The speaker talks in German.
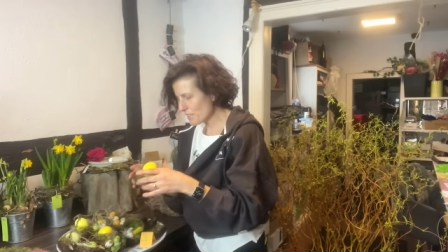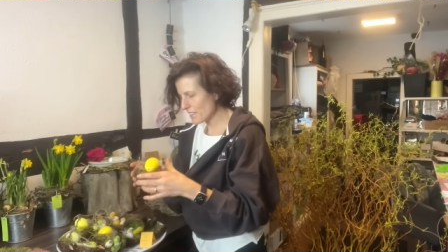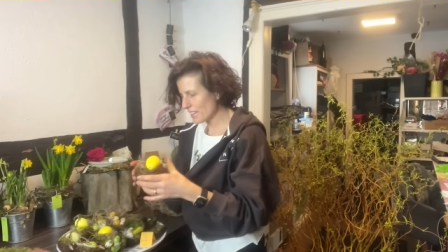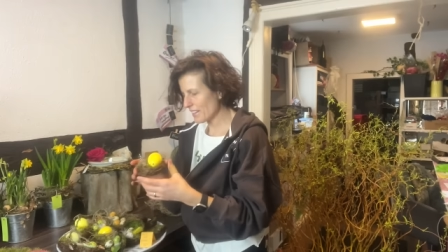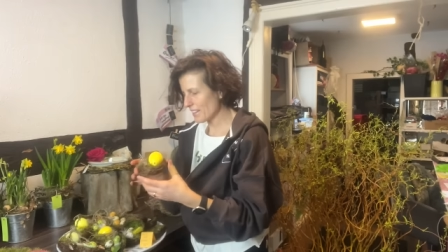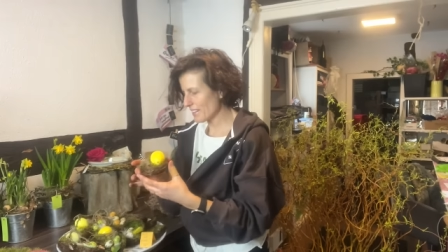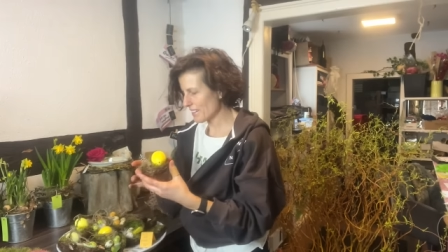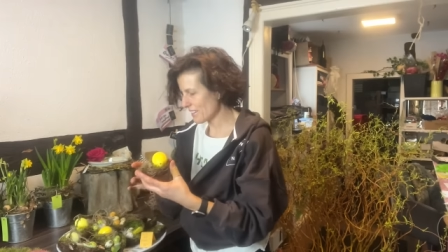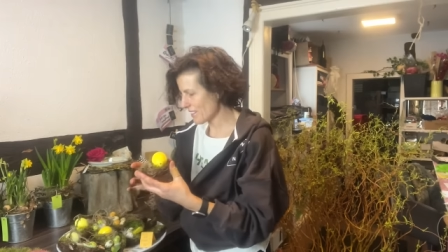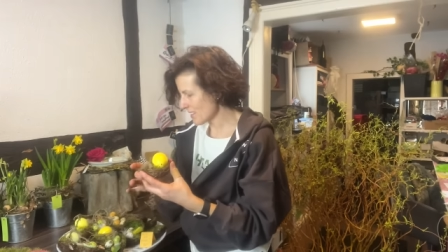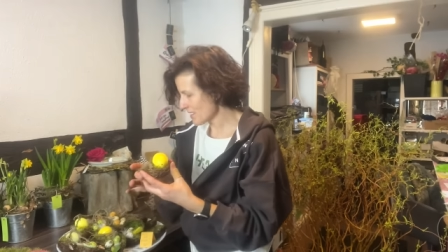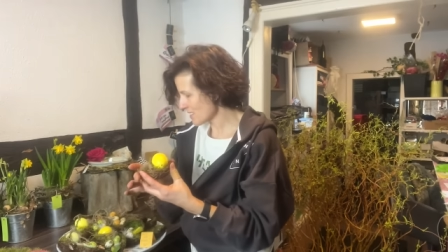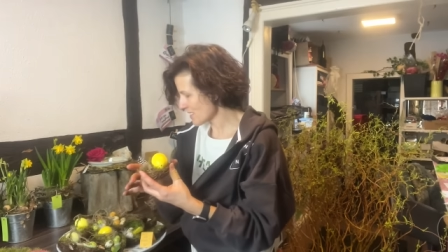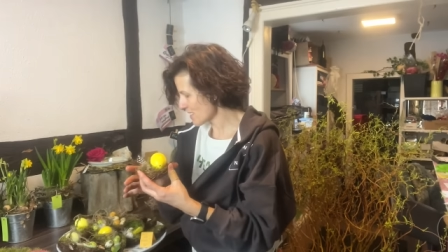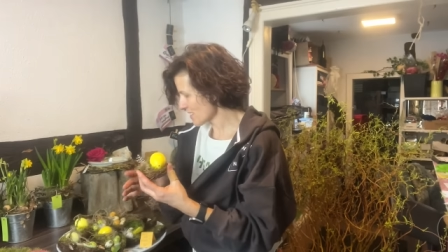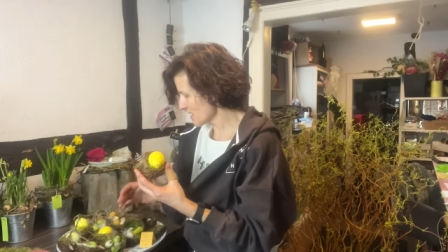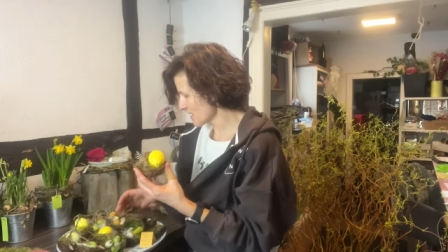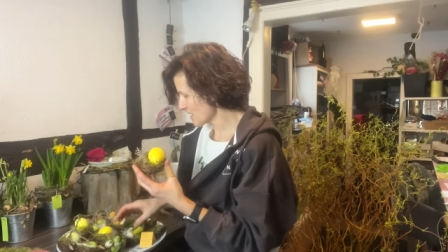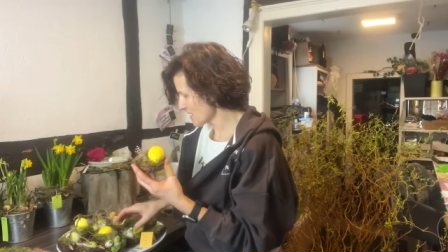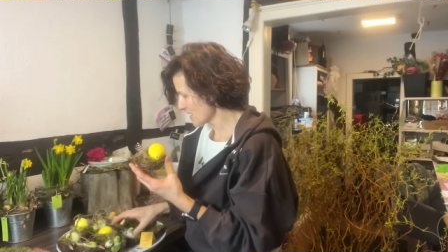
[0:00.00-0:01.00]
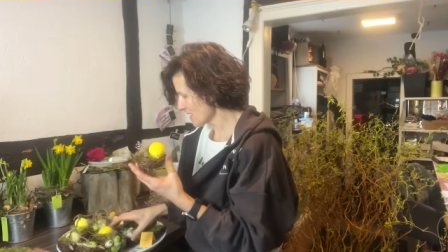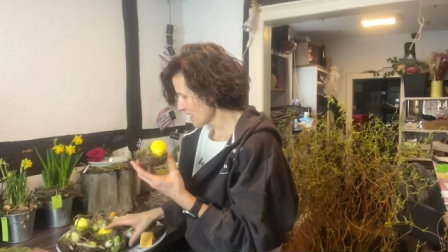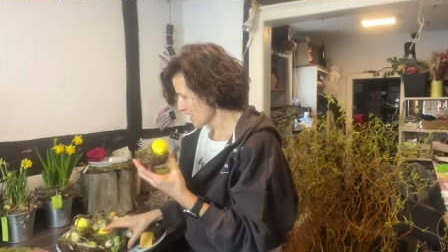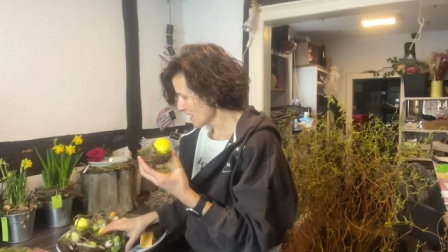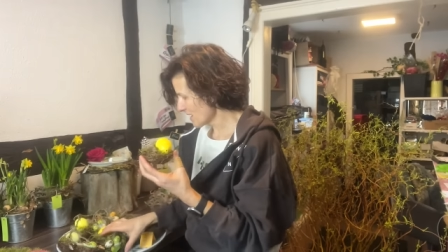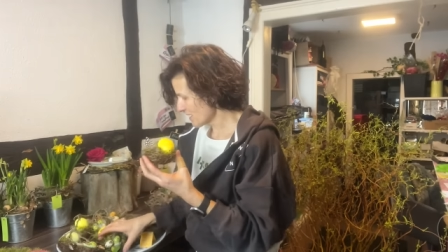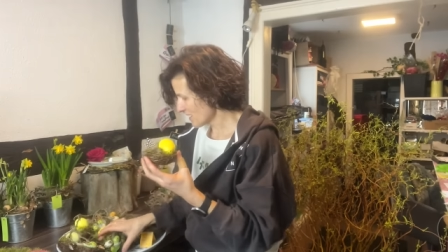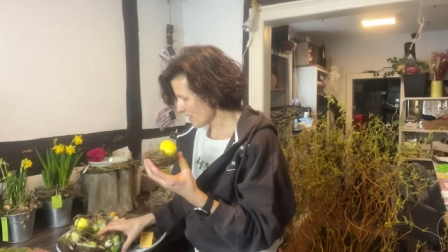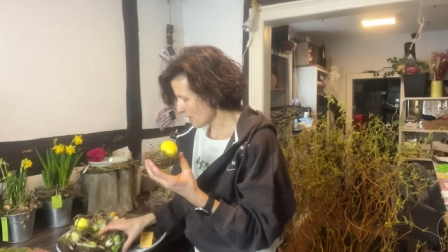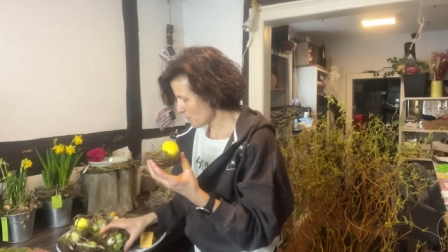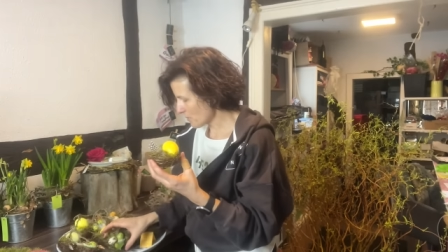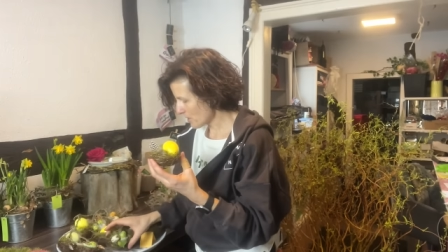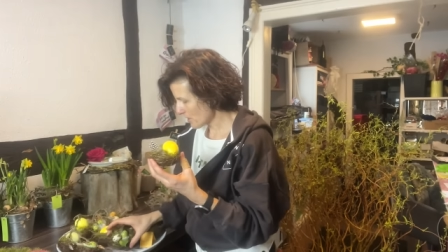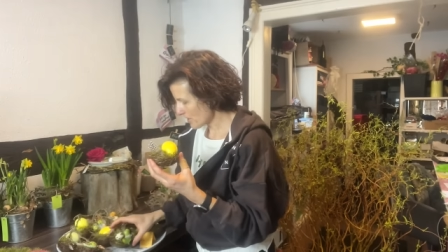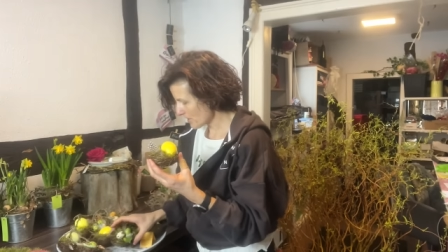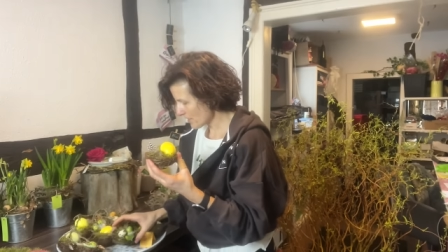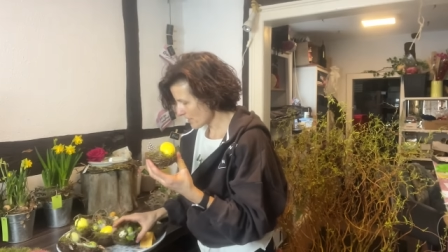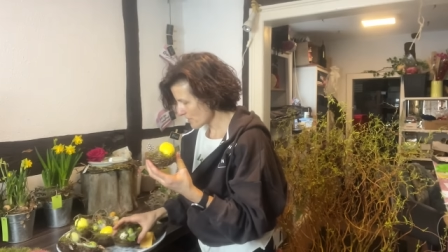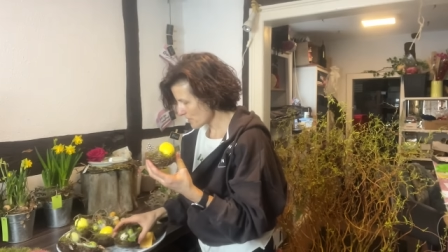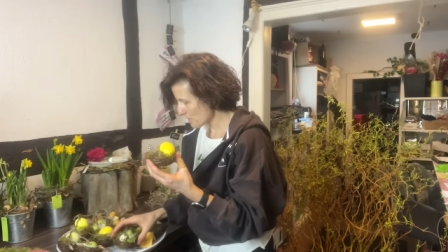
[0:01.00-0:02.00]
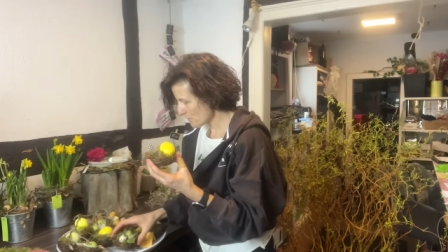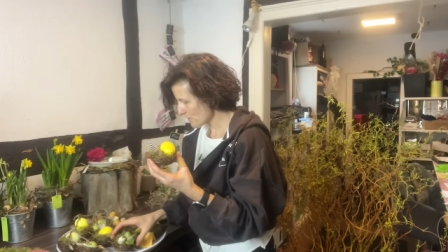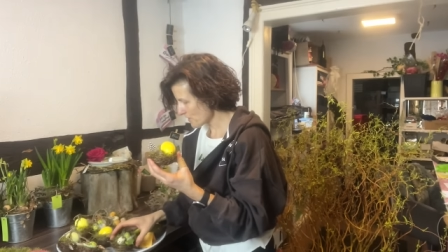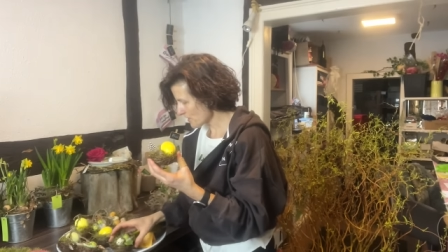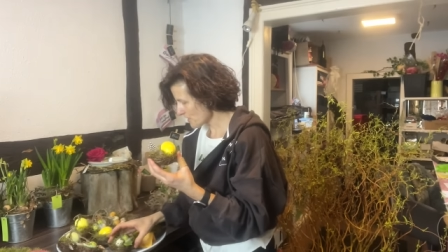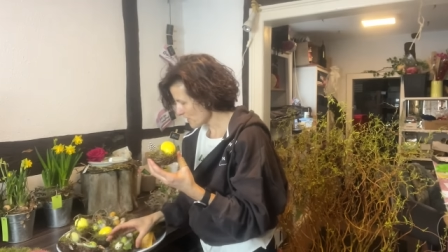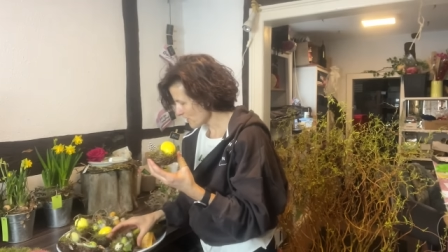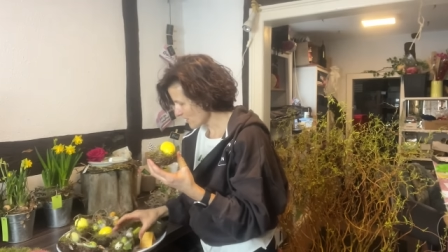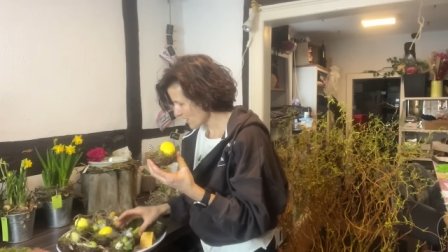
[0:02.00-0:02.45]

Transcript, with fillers: kleinen Nestchen, die haben wir in ganz vielen